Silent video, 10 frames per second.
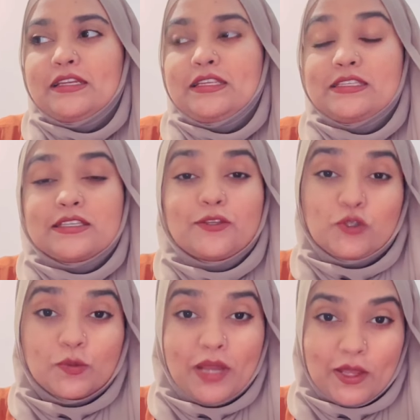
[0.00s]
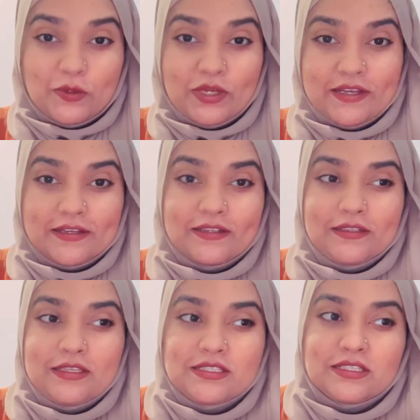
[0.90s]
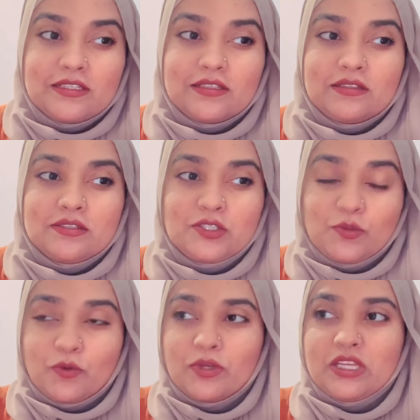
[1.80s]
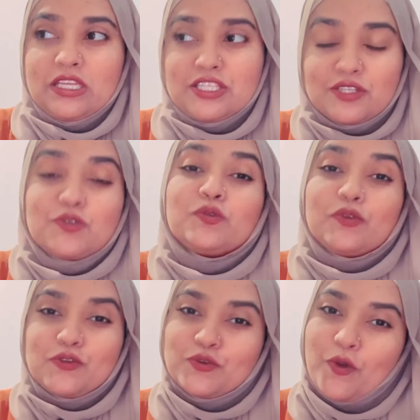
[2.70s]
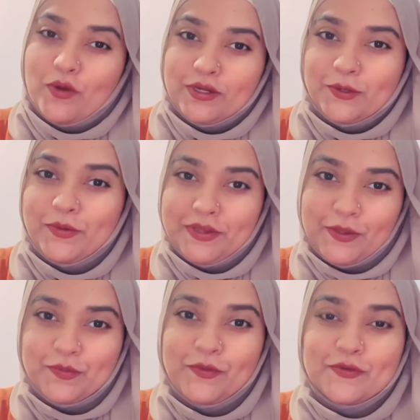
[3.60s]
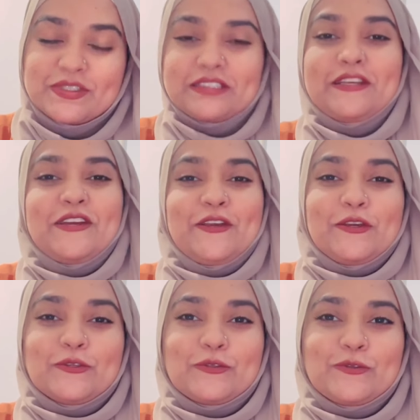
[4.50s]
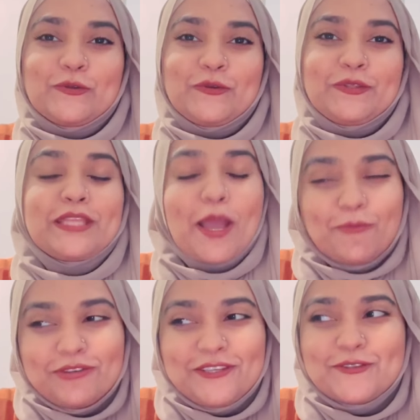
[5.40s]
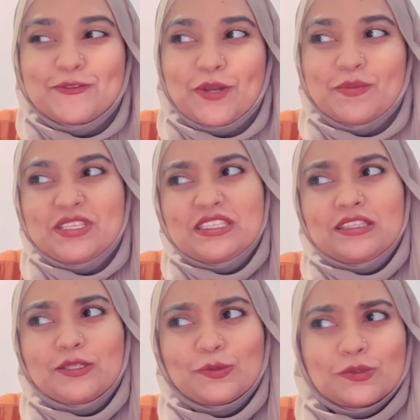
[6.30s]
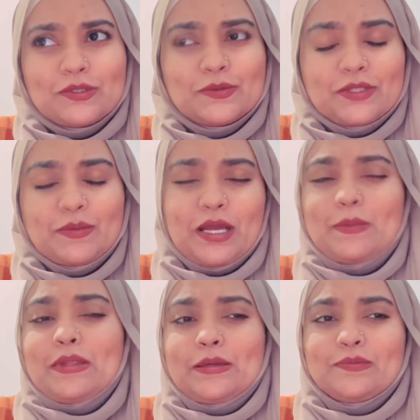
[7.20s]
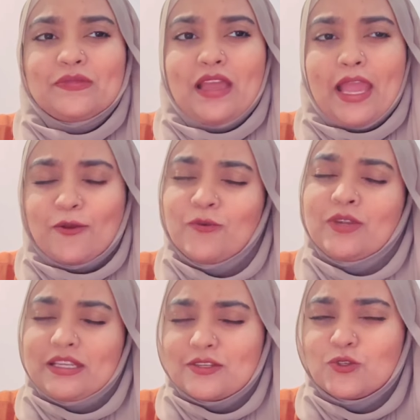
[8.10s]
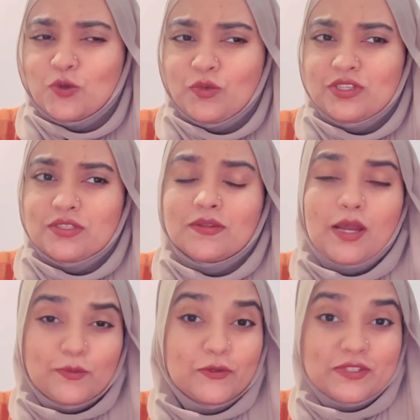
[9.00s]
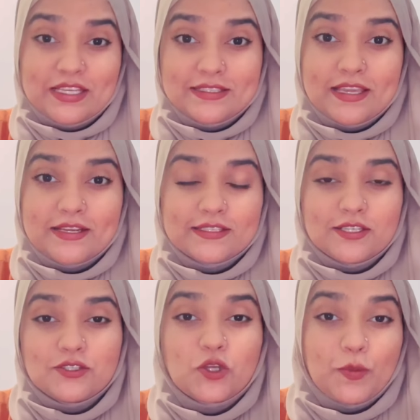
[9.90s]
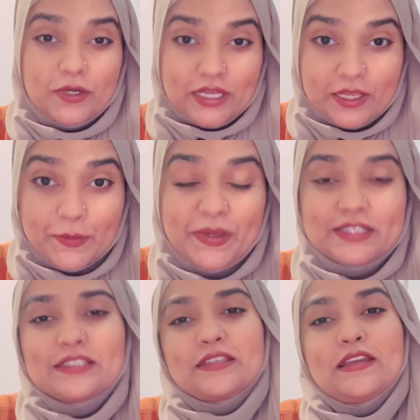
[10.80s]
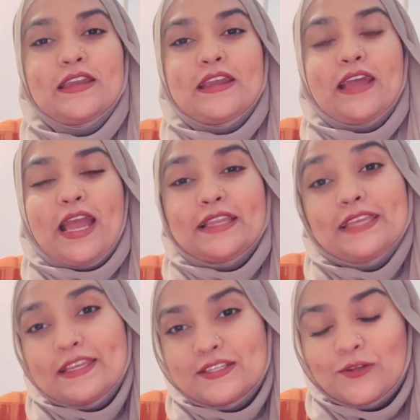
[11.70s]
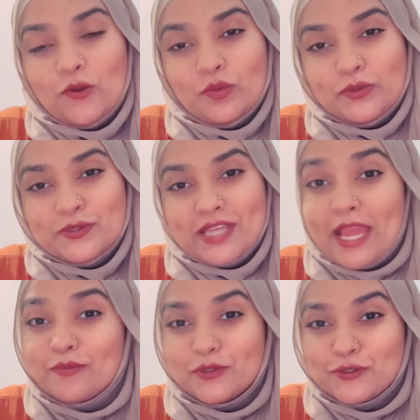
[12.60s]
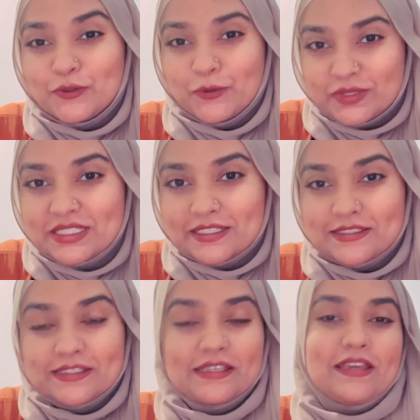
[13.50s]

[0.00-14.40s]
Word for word: নিজের কিছু ভালো লাগা নিজের জীবনে নিজের জন্য কিছু করাটা অনেক ইম্পর্টেন্ট সো তেমনই কিছু আমি চিন্তা করতে করতে ভাবলাম এখন একটা সময় যেহেতু আম্মু সাজে আছে সবার হেল্প আছে অ্যান্ড কেইটান অলমোস্ট এক বছর হতে যাচ্ছে